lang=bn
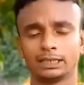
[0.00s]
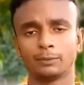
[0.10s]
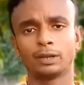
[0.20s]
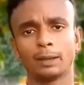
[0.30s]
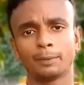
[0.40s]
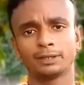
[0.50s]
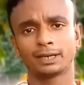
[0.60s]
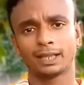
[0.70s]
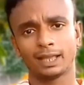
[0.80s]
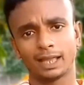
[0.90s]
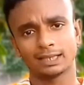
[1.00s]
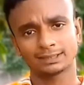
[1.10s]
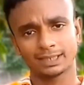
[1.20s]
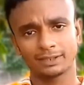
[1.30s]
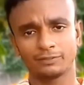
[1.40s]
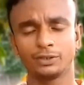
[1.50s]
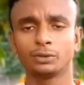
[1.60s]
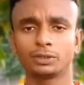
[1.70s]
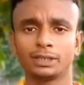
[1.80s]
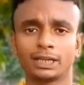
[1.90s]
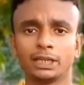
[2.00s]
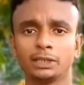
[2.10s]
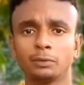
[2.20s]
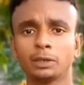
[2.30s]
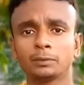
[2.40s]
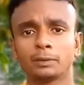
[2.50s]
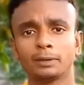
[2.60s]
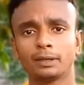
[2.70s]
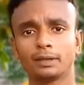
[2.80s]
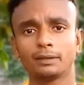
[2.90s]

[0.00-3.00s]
যেমন আপনাদেরকে আজকের এই ভিডিওতে দেখিয়ে দিব কিভাবে